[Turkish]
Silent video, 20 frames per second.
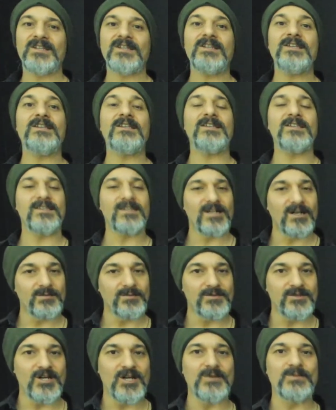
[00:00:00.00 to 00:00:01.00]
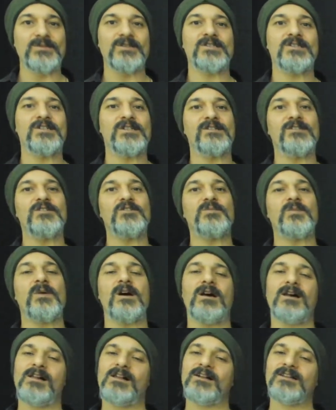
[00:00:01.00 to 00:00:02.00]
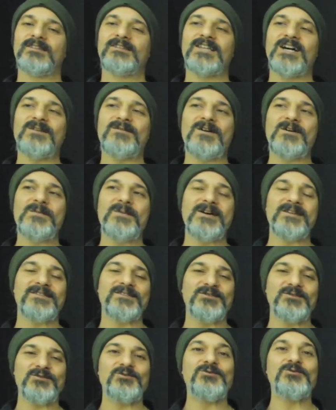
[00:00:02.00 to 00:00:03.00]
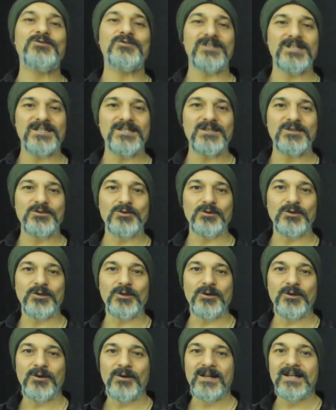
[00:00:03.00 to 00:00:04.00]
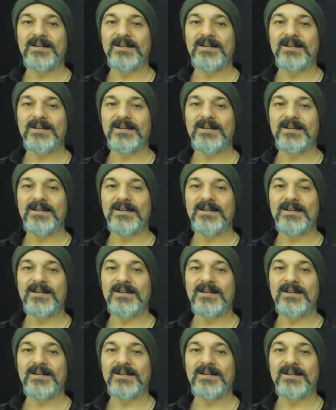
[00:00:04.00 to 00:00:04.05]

İlk yapacağımız çalışma tamamen ücretsiz oluyor.